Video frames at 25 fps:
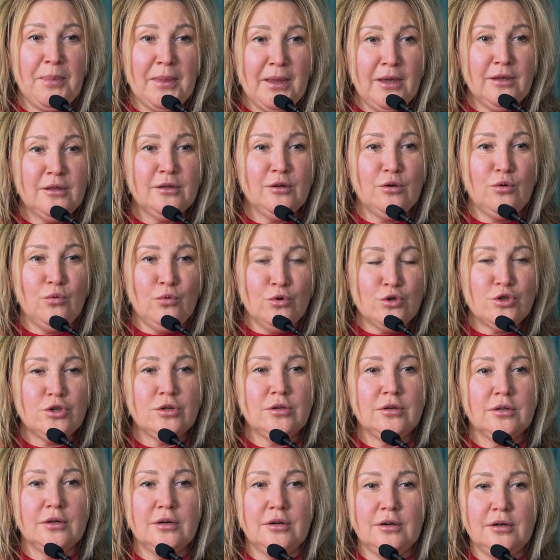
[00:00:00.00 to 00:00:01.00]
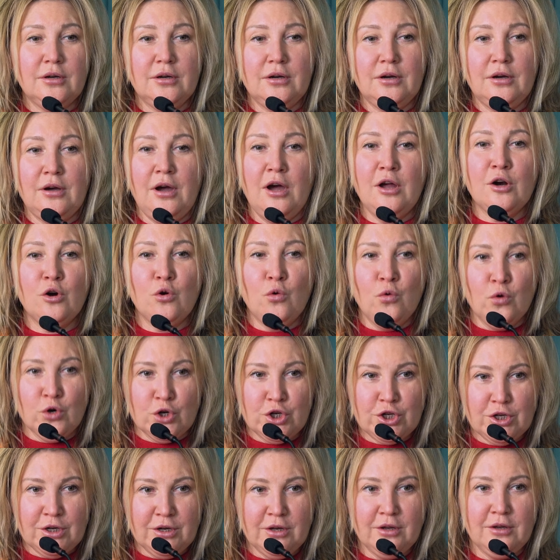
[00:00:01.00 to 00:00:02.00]
это очень
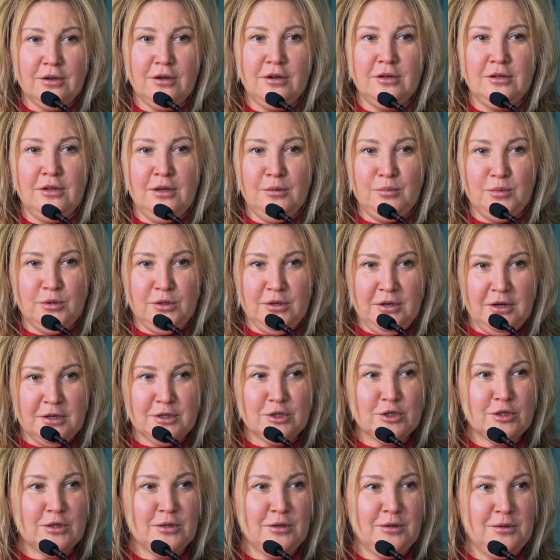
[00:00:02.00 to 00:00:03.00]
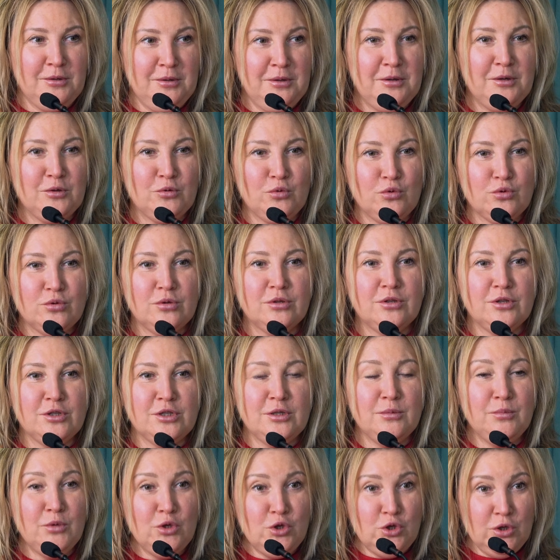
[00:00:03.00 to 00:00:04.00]
хорошая адаптация, да, то есть это
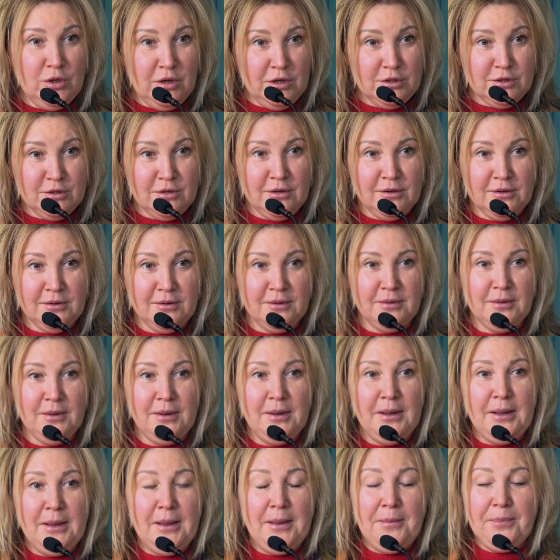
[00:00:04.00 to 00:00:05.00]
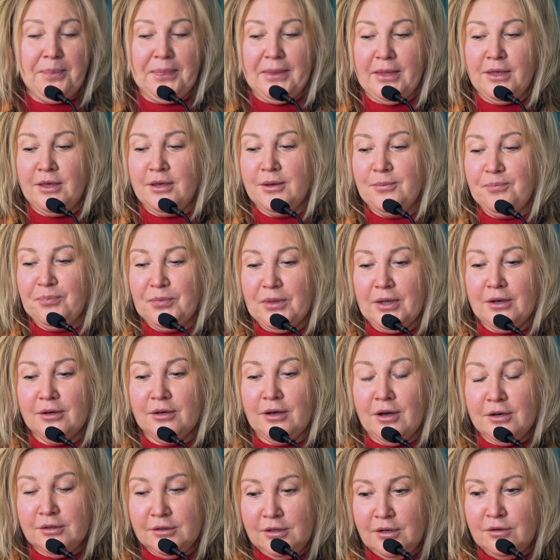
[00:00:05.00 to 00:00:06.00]
замечательно. И
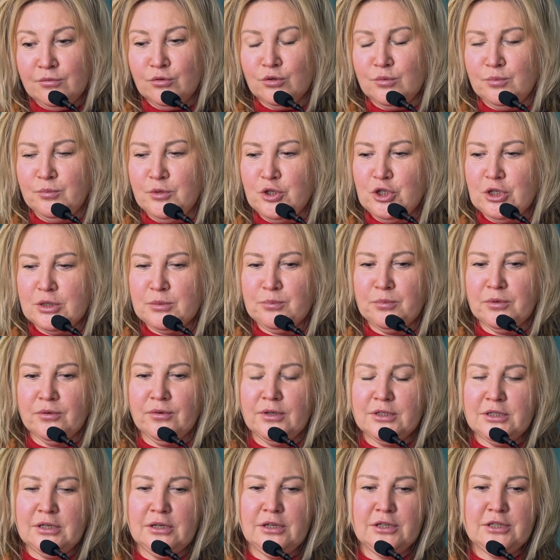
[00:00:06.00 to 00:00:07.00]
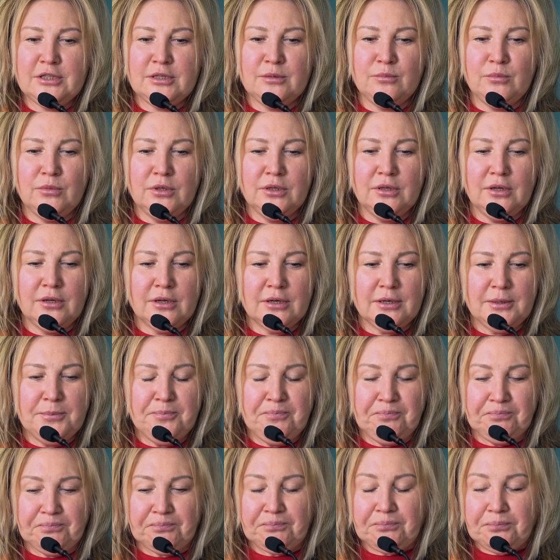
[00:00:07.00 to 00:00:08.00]
когда вот мы сейчас проводили
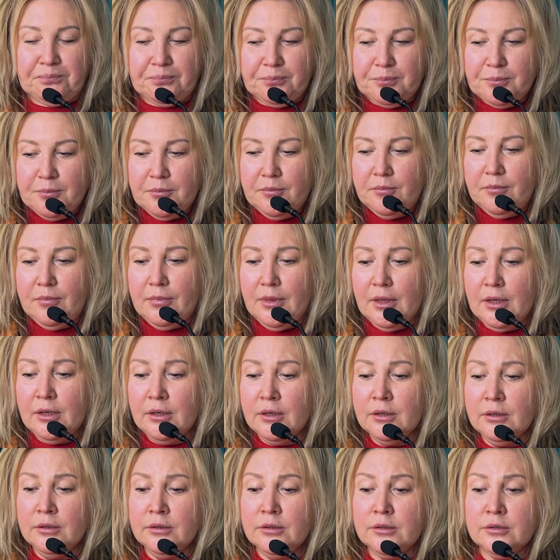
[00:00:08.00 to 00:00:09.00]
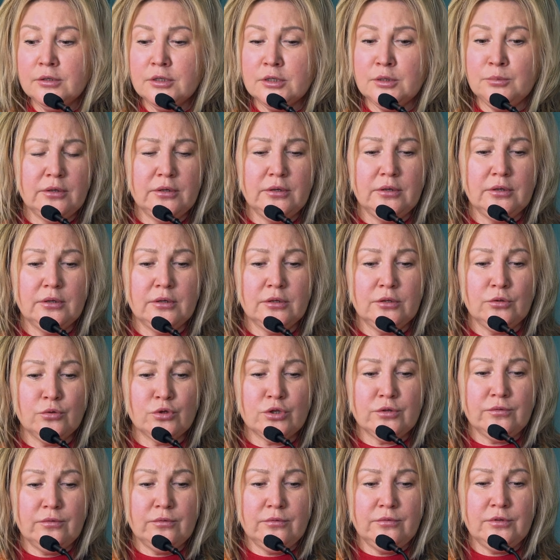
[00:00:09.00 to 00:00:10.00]
семинары э, с э,
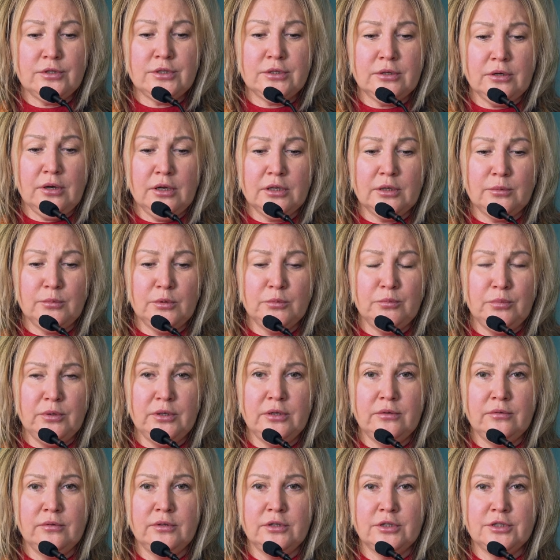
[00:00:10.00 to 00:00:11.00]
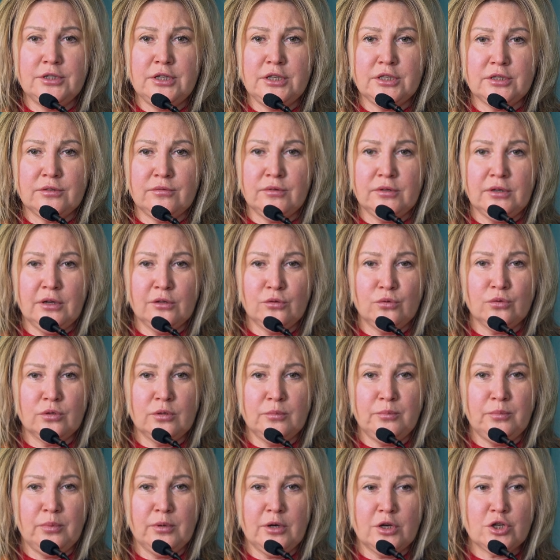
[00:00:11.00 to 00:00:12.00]
тоже ветеранами боевых действий,
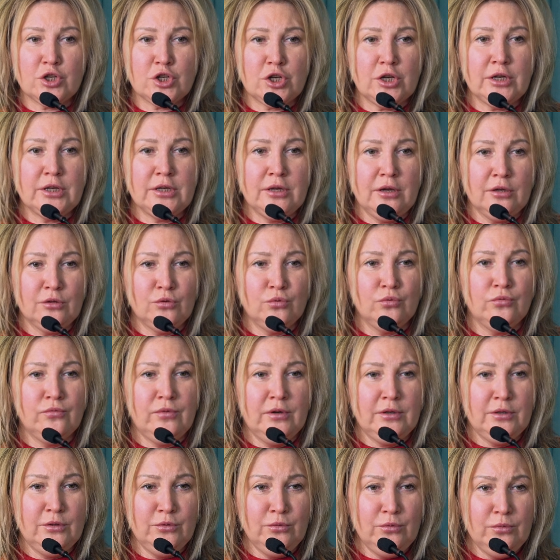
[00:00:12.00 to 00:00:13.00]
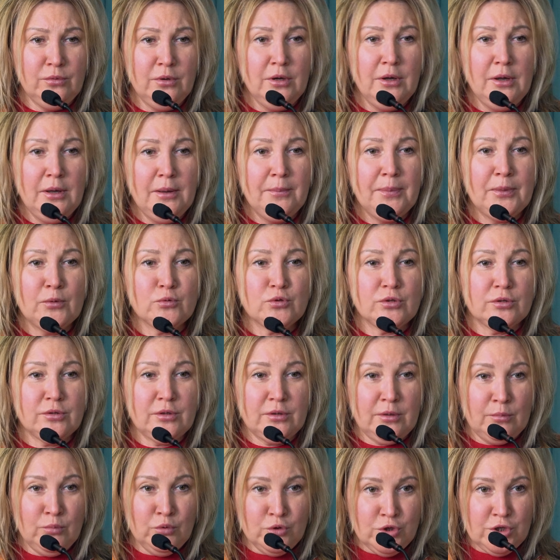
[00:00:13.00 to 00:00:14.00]
которые прошли не одну войну, то
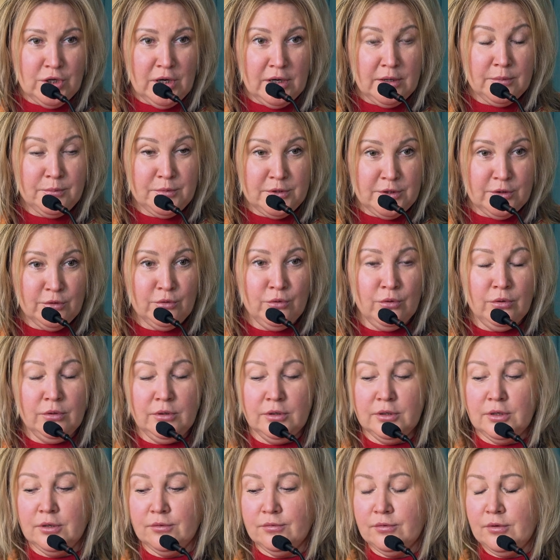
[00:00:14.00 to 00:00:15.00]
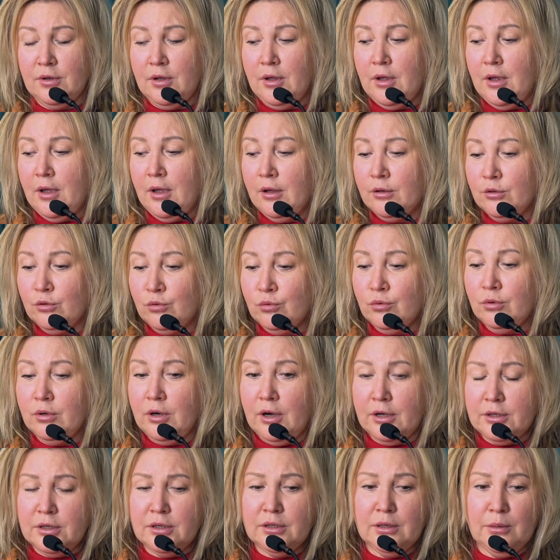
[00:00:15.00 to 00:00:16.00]
обучали психологов, то
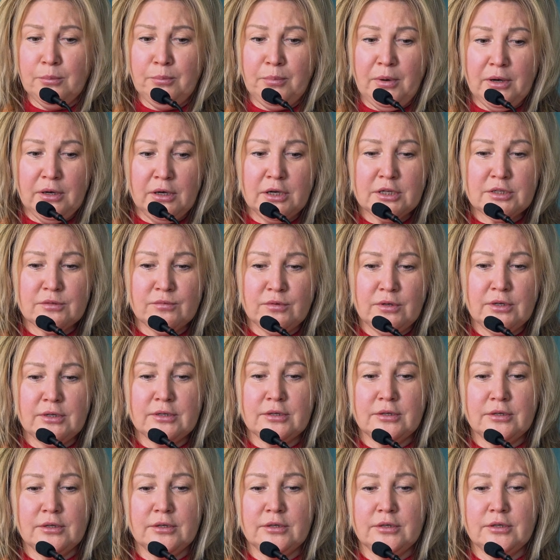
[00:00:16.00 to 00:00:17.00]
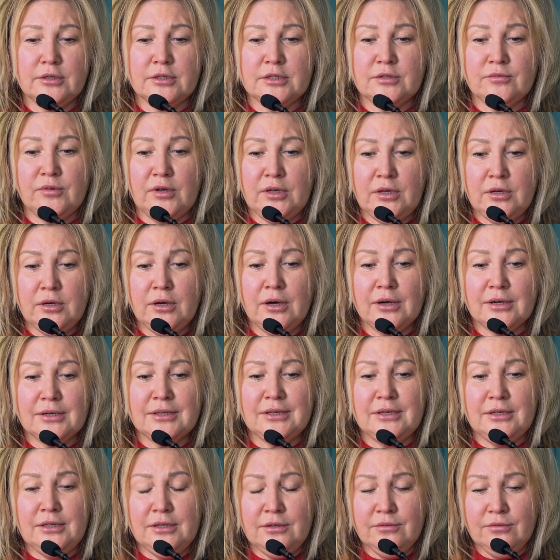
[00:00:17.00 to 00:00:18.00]
они нам показывали э, свои
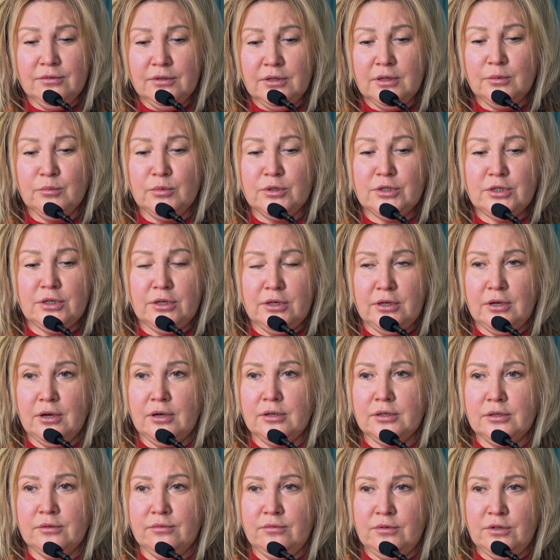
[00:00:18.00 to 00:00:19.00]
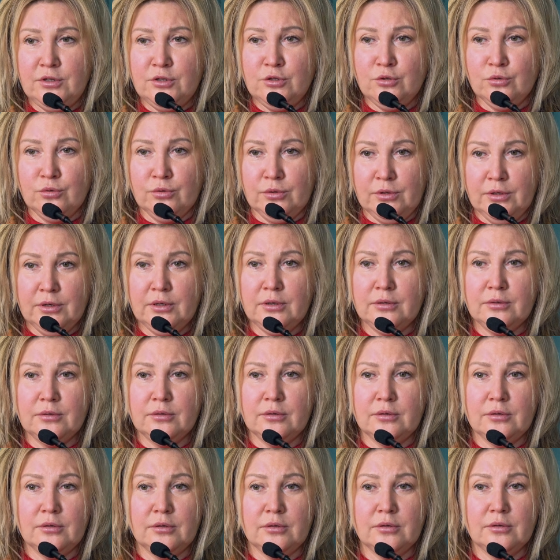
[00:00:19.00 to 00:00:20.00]
архивные материалы, видео,
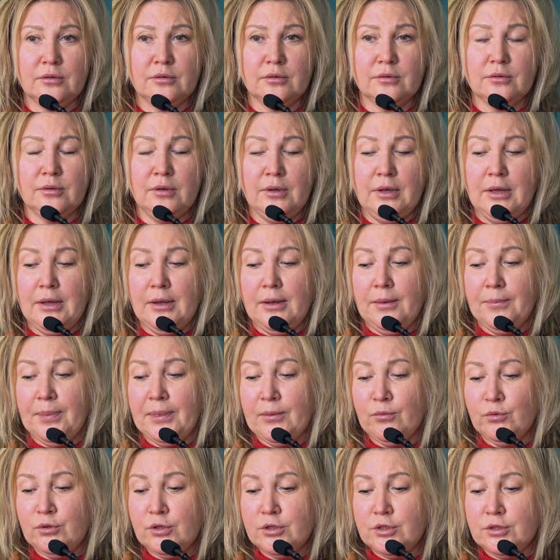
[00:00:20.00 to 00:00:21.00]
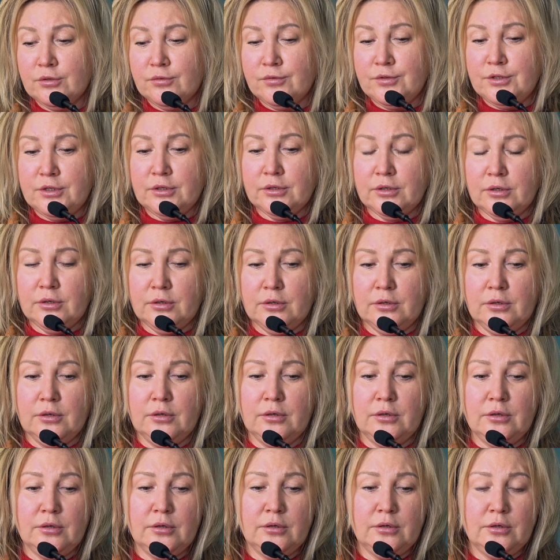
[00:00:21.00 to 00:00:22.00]
да, вот этих всех
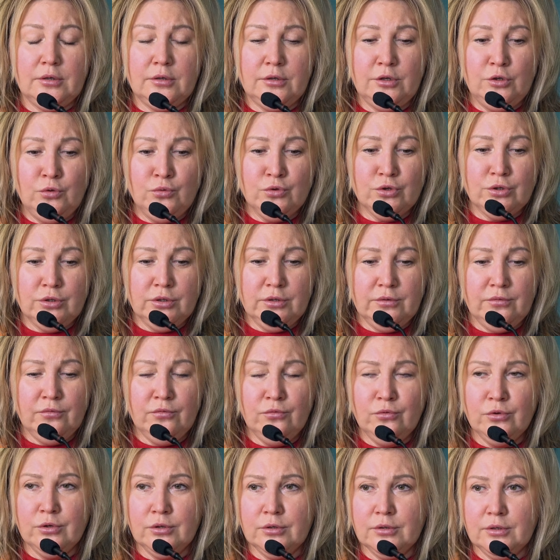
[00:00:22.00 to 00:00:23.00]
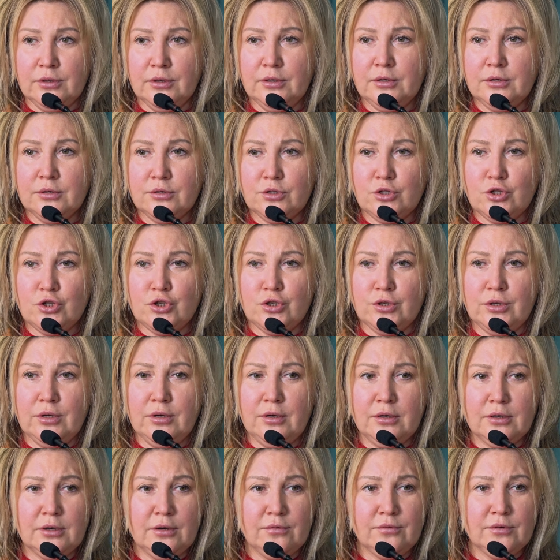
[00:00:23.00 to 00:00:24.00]
южных войн, да,
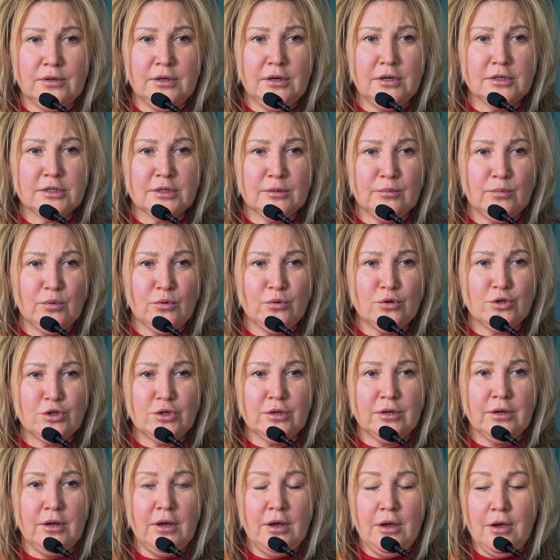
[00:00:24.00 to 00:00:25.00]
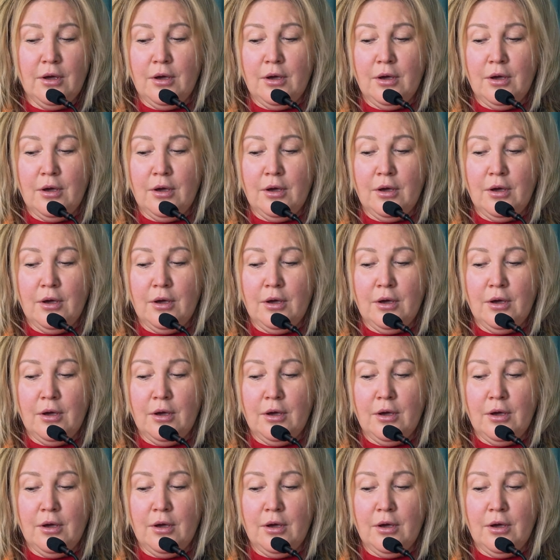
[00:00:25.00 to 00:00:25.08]
Чечня, Кавказ и прочее,